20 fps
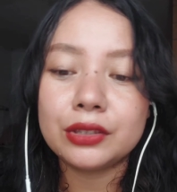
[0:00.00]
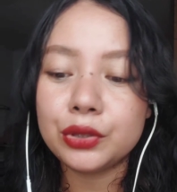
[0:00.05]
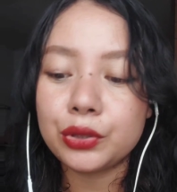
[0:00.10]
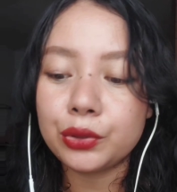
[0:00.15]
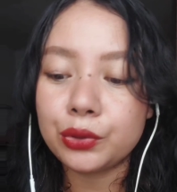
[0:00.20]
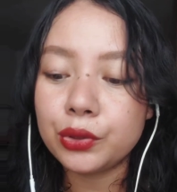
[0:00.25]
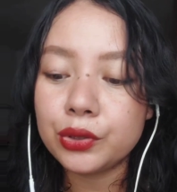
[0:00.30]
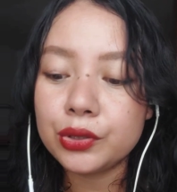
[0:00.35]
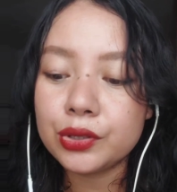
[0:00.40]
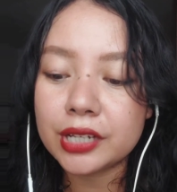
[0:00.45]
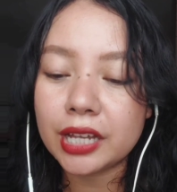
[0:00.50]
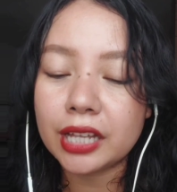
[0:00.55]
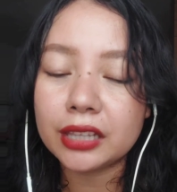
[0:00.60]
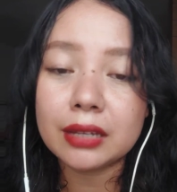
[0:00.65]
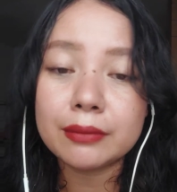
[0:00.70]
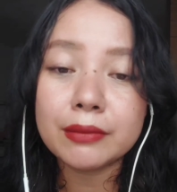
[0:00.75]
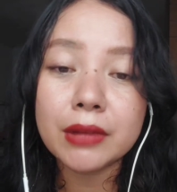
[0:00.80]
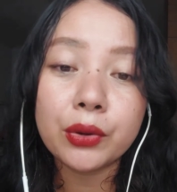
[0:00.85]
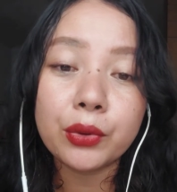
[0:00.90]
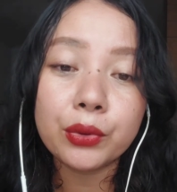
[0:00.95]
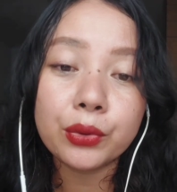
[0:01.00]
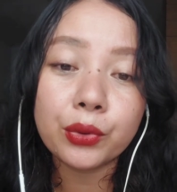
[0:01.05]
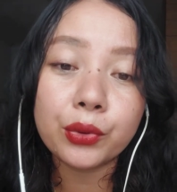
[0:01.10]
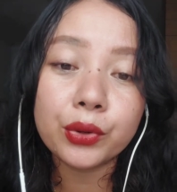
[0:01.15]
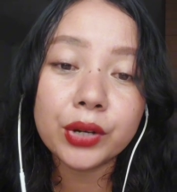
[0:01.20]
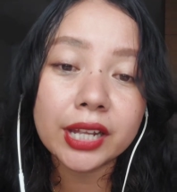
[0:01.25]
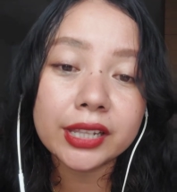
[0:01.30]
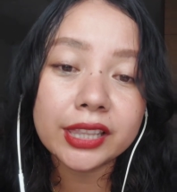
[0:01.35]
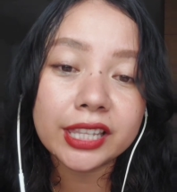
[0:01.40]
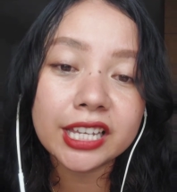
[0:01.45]
Terus kata Mbak
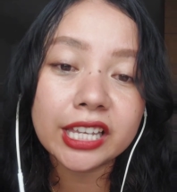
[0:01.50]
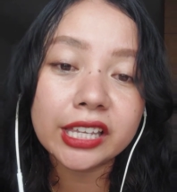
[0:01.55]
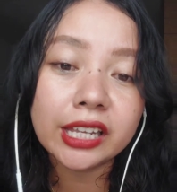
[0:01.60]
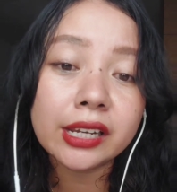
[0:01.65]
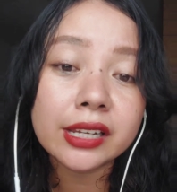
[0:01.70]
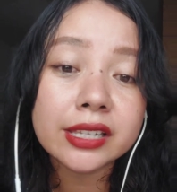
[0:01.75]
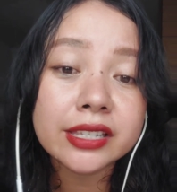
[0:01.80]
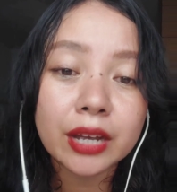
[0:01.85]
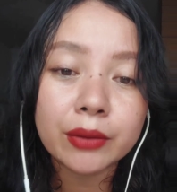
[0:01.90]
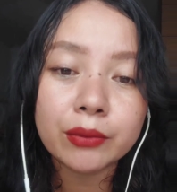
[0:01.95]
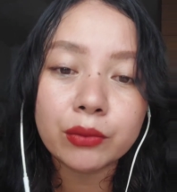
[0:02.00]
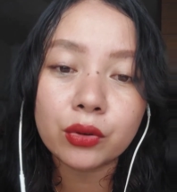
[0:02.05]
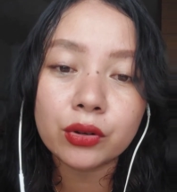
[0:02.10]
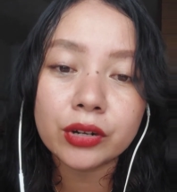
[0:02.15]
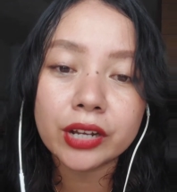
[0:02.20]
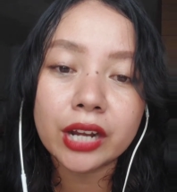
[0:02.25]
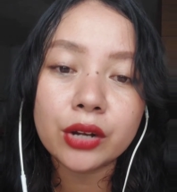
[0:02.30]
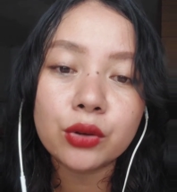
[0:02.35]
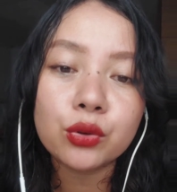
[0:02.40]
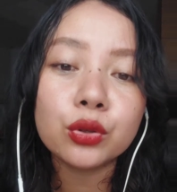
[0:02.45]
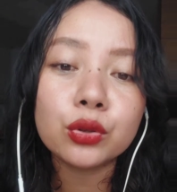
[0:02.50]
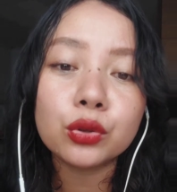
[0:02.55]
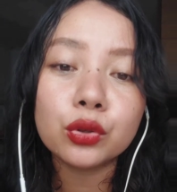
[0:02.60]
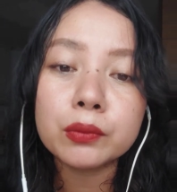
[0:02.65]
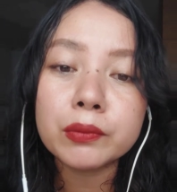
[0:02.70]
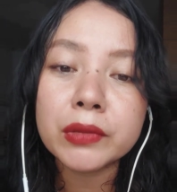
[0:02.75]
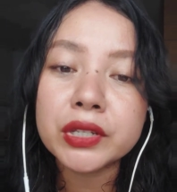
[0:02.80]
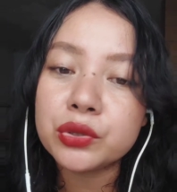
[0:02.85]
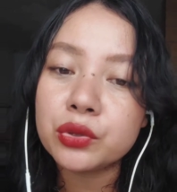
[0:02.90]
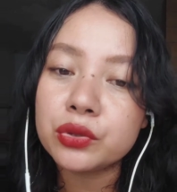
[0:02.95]
Dukun ketiganya dicampurkan
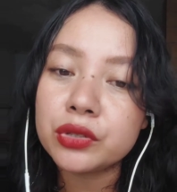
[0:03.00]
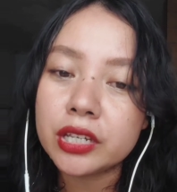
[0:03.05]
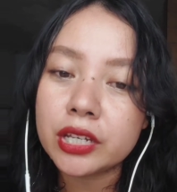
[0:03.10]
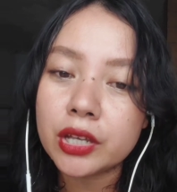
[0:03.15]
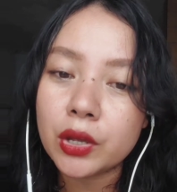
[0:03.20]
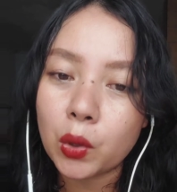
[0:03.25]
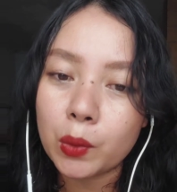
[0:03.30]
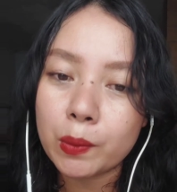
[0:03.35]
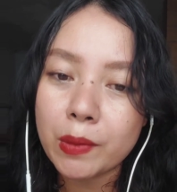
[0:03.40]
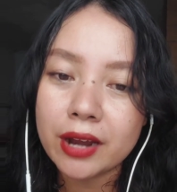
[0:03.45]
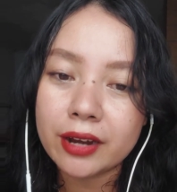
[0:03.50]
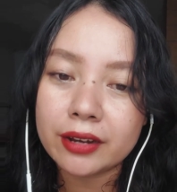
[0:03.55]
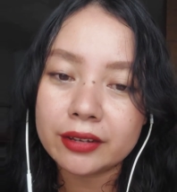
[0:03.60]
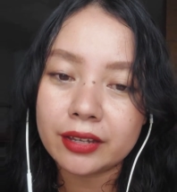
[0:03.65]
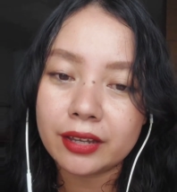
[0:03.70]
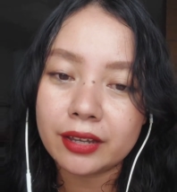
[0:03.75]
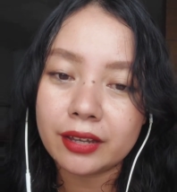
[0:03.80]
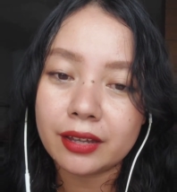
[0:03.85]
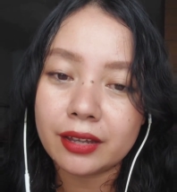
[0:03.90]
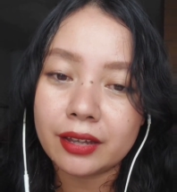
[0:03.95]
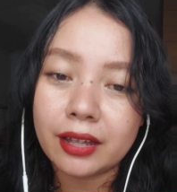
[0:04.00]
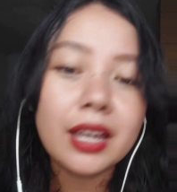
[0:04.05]
untuk mencuci gerobaknya.